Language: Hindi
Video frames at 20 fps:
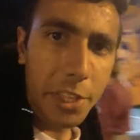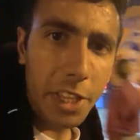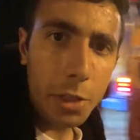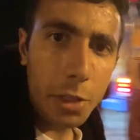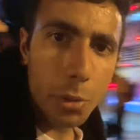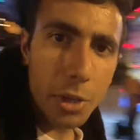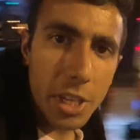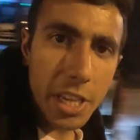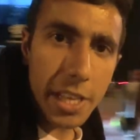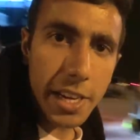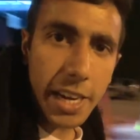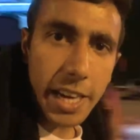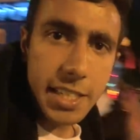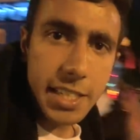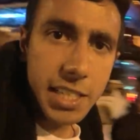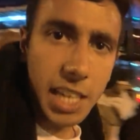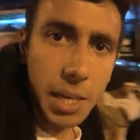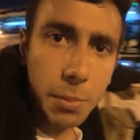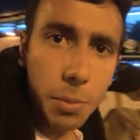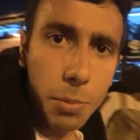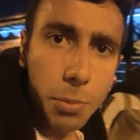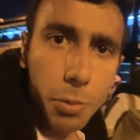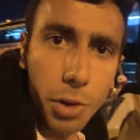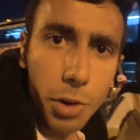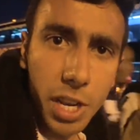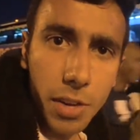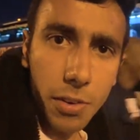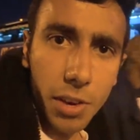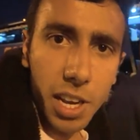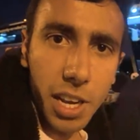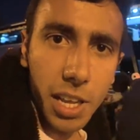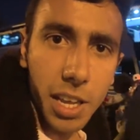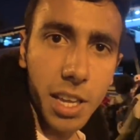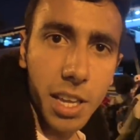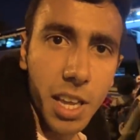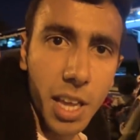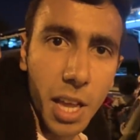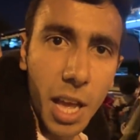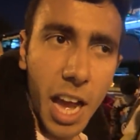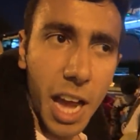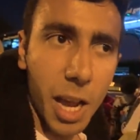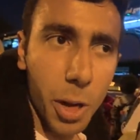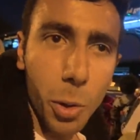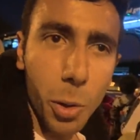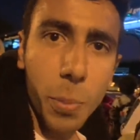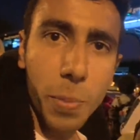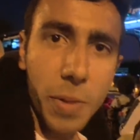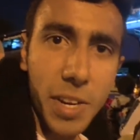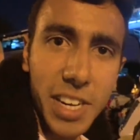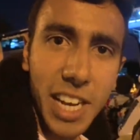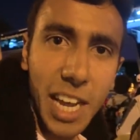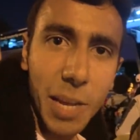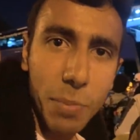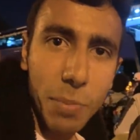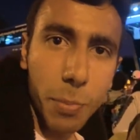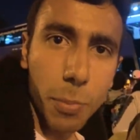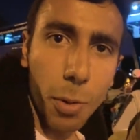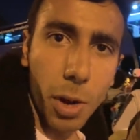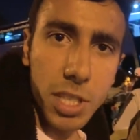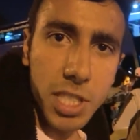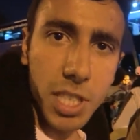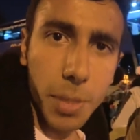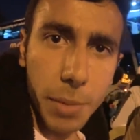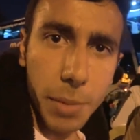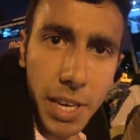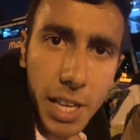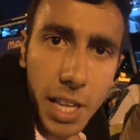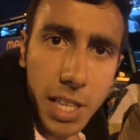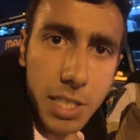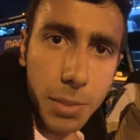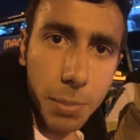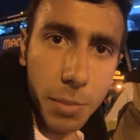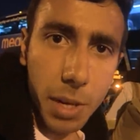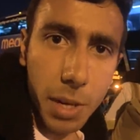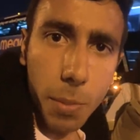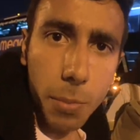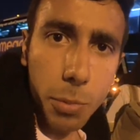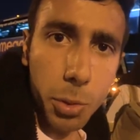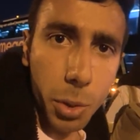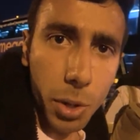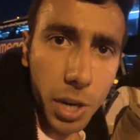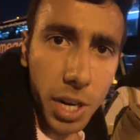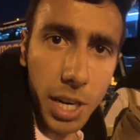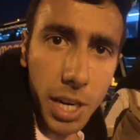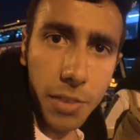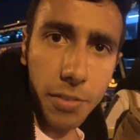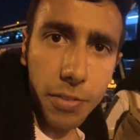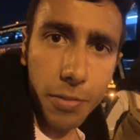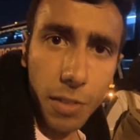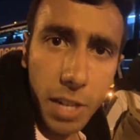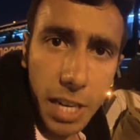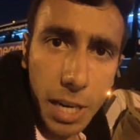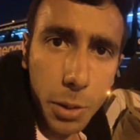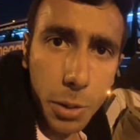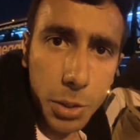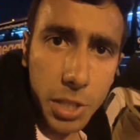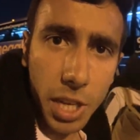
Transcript: थी तो ये राइट साइड में मूव होने वाले हैं आई होप कि टाइम पे पहुँच जाए मेरे ख्याल से मिनिमम दो घंटे लेट हो